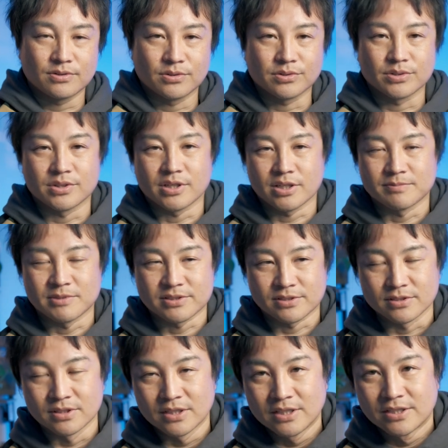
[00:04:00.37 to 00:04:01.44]
ことになりま
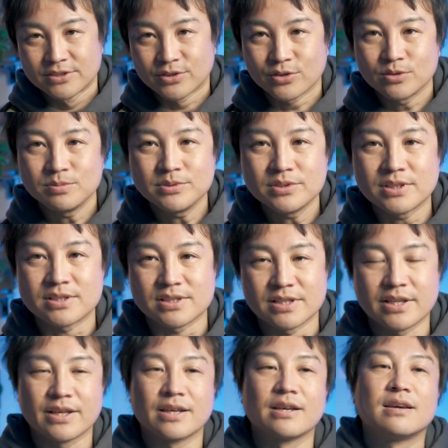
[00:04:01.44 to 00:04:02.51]
すその分です
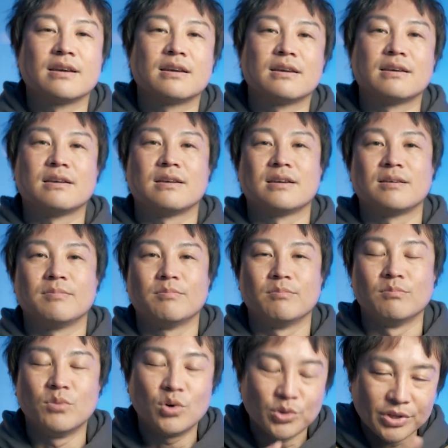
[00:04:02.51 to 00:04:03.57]
ね、
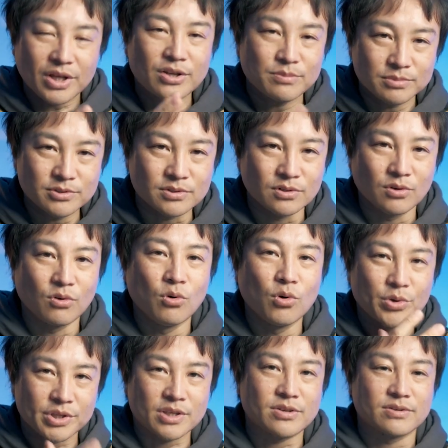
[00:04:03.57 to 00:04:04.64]
えー、モーターの分
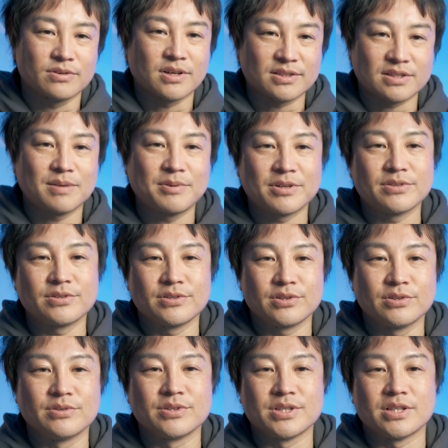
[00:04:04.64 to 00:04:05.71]
大きくかさばる
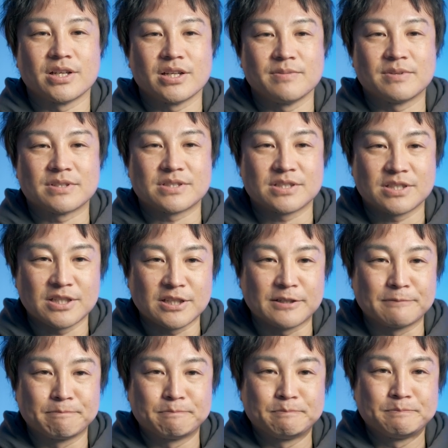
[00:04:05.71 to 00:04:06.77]
ようになります
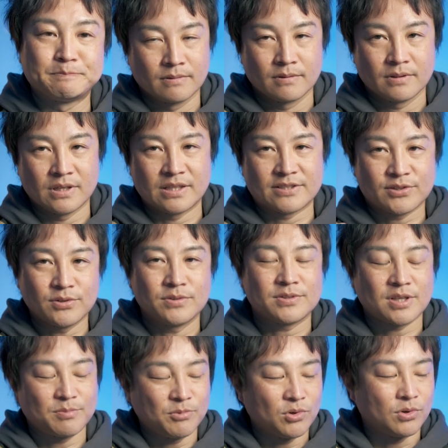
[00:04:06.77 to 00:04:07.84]
しえ操
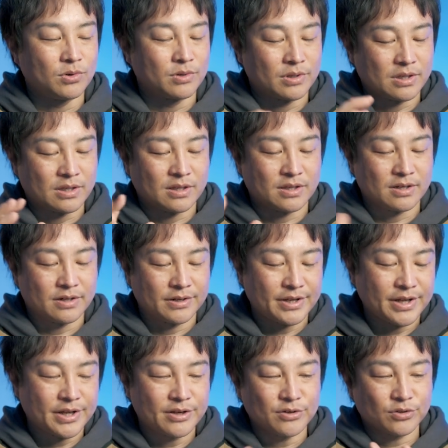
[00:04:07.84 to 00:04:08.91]
作も、え
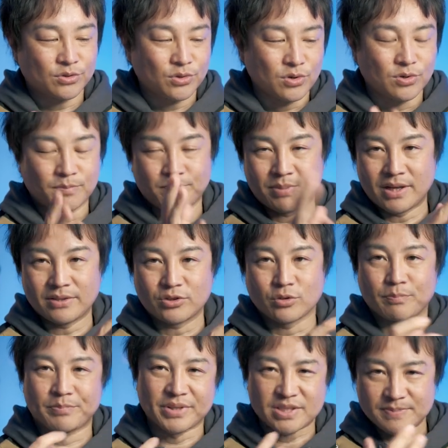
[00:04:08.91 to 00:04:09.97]
レールとパンと
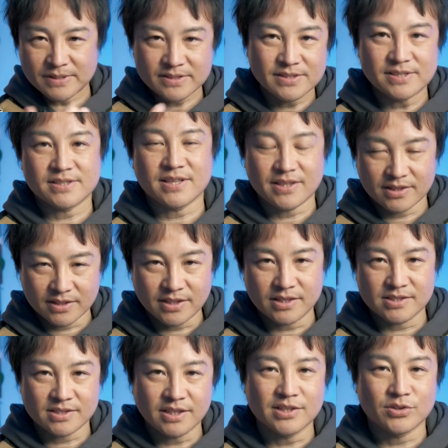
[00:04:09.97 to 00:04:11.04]
別々に設
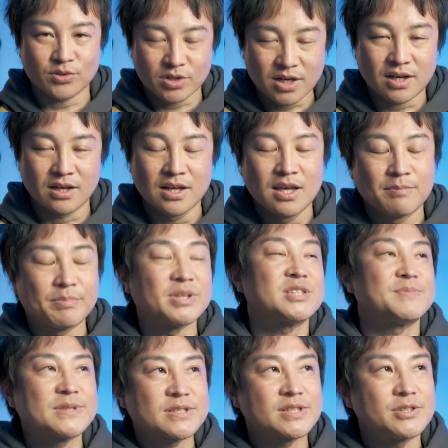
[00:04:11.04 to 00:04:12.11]
定したりとか
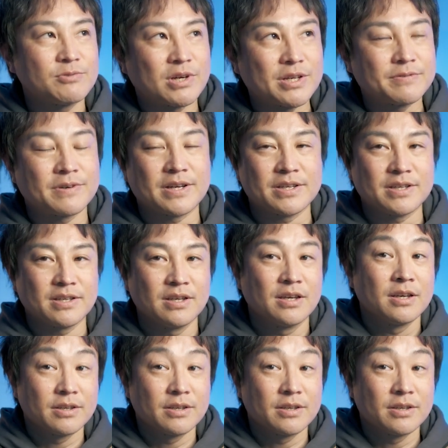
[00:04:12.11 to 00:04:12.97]
別々に Wi-Fi